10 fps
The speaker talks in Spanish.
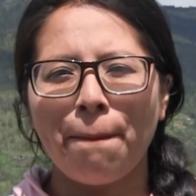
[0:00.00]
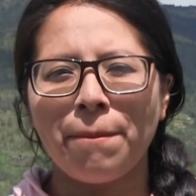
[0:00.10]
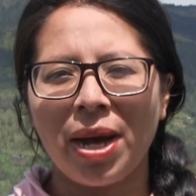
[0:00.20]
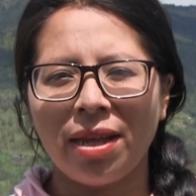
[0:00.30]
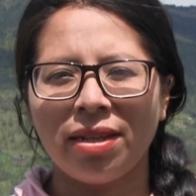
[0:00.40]

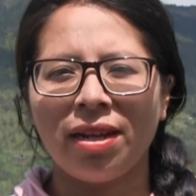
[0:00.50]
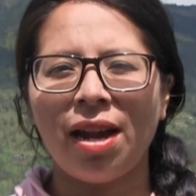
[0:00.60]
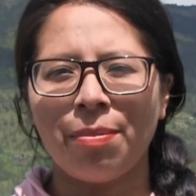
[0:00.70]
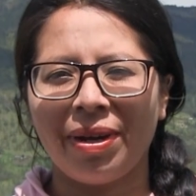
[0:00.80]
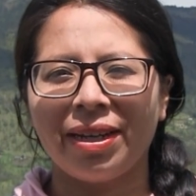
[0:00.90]
madre
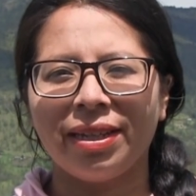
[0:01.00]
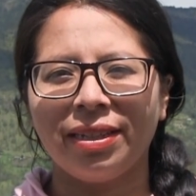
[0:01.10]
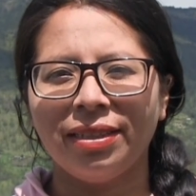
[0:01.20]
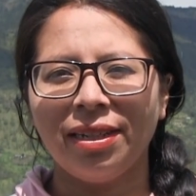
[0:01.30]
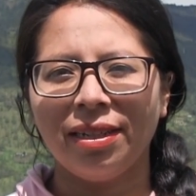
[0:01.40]

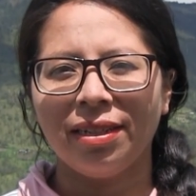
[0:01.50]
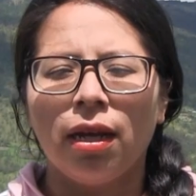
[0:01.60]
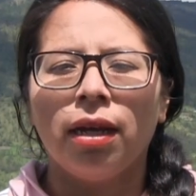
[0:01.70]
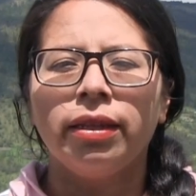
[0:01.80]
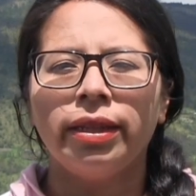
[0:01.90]
almaguereña
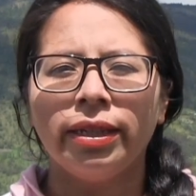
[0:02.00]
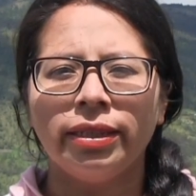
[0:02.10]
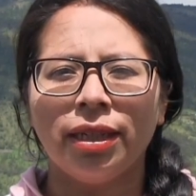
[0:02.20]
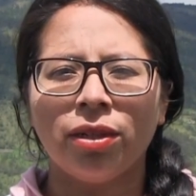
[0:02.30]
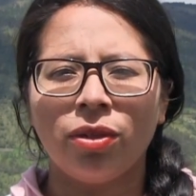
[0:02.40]

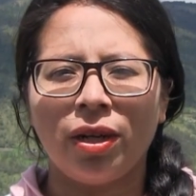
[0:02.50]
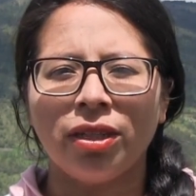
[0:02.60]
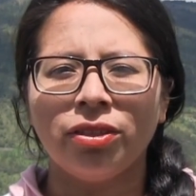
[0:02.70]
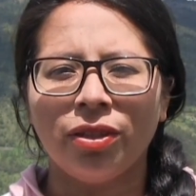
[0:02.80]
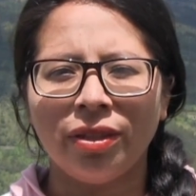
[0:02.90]
desde el
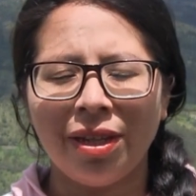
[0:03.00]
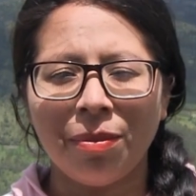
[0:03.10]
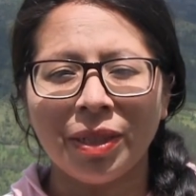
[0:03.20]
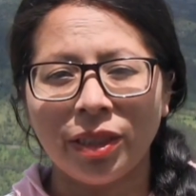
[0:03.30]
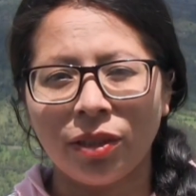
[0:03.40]
corazón del
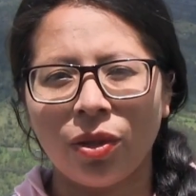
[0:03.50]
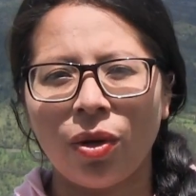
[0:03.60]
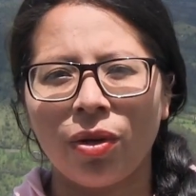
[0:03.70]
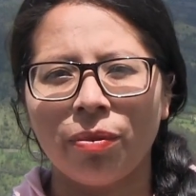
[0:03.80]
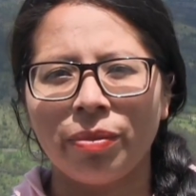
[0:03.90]
macizo
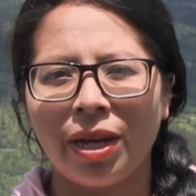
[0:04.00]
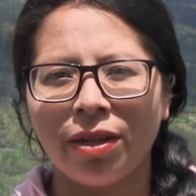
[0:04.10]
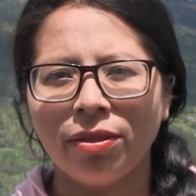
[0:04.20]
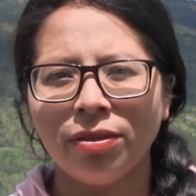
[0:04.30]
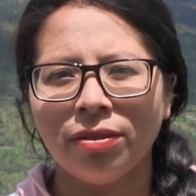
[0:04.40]

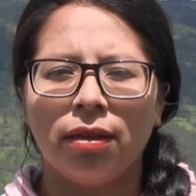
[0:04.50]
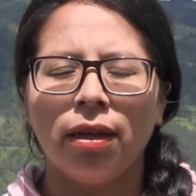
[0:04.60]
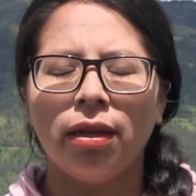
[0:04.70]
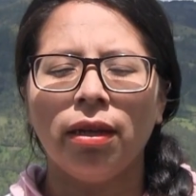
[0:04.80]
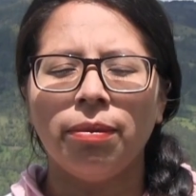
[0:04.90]
colombiano,
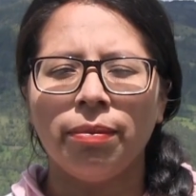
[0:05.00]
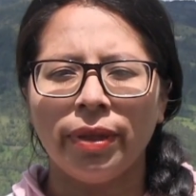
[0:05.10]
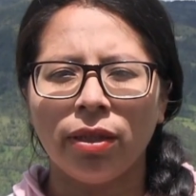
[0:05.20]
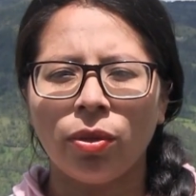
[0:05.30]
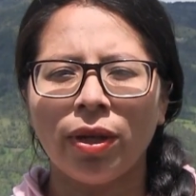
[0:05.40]
e
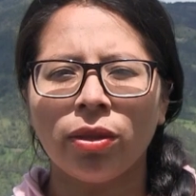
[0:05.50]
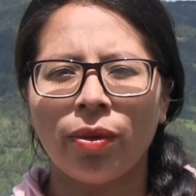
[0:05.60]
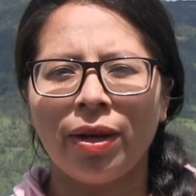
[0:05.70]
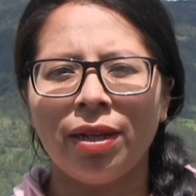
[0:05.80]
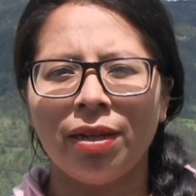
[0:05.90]
invito a
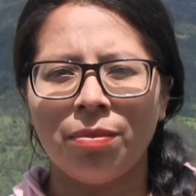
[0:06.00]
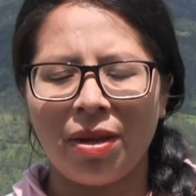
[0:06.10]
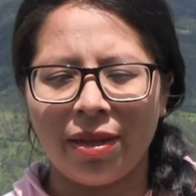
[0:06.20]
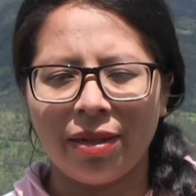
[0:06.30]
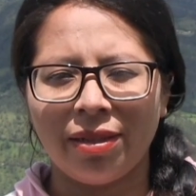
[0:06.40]
todas las
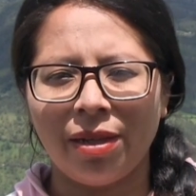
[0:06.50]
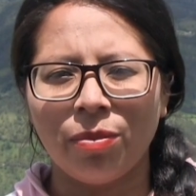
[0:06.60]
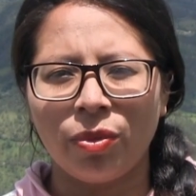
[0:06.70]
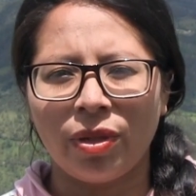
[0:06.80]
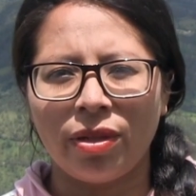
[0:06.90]
madres del
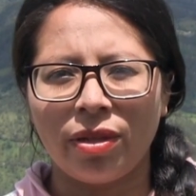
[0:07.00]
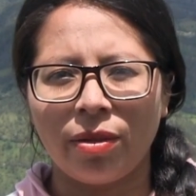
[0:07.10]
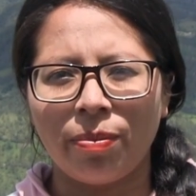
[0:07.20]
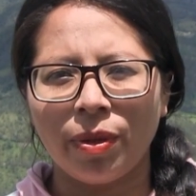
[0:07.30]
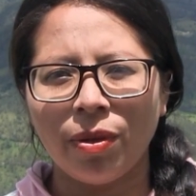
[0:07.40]

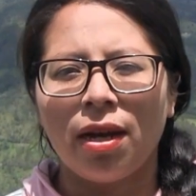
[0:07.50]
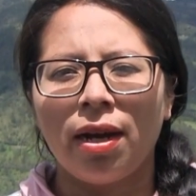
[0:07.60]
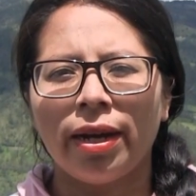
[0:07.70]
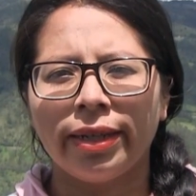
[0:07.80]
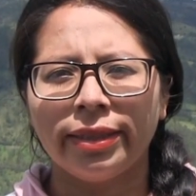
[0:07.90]
municipio
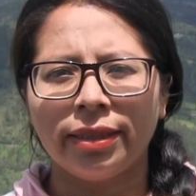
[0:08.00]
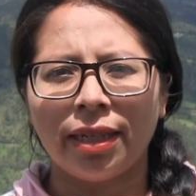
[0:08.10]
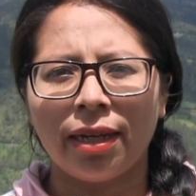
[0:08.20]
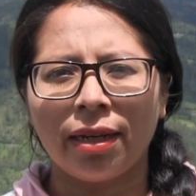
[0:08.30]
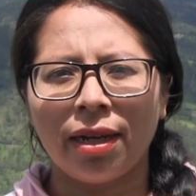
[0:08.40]
a
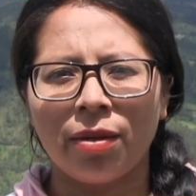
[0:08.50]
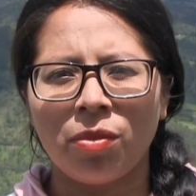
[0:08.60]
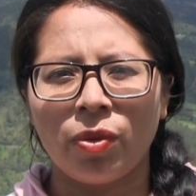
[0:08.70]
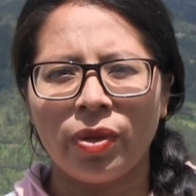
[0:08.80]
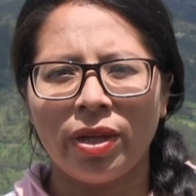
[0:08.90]
gestar
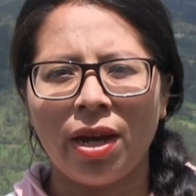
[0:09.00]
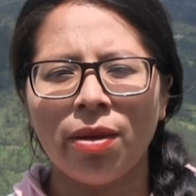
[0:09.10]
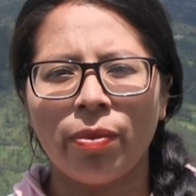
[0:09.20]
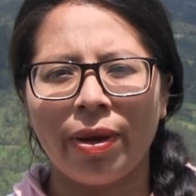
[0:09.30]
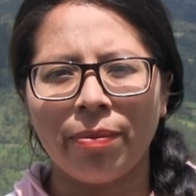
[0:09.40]
armonía
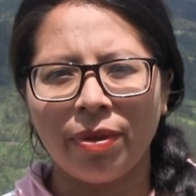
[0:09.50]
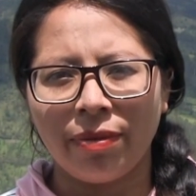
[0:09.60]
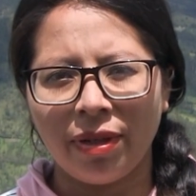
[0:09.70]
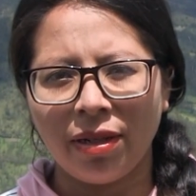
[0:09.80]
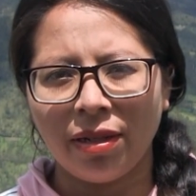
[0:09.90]
y buen
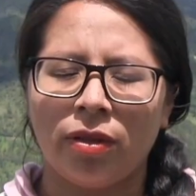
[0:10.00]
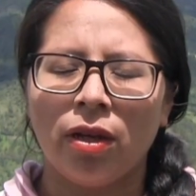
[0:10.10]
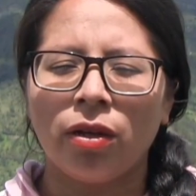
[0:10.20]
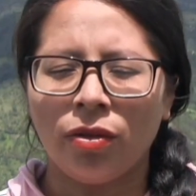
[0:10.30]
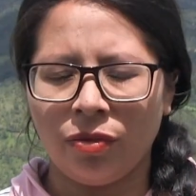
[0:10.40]
vivir
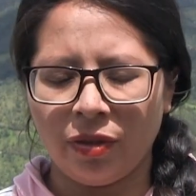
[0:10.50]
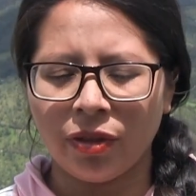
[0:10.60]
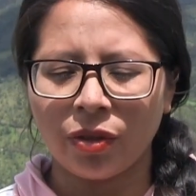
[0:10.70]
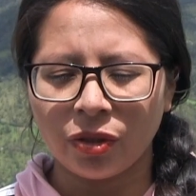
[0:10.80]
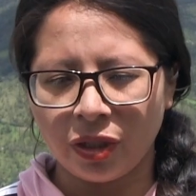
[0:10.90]
con
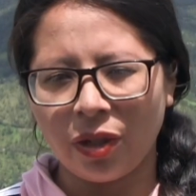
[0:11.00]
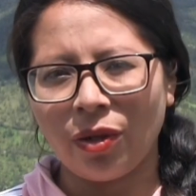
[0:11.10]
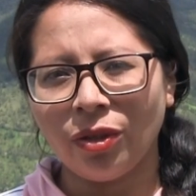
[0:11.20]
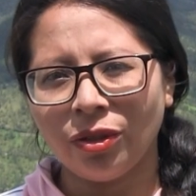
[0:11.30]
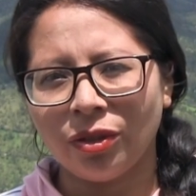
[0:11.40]
nuestros
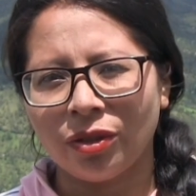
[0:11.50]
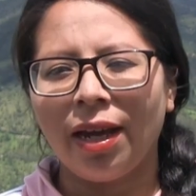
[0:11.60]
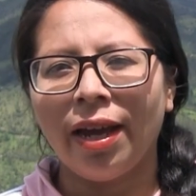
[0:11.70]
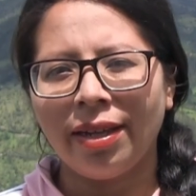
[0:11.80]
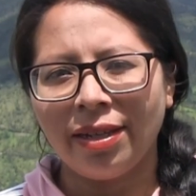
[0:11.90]
hijos e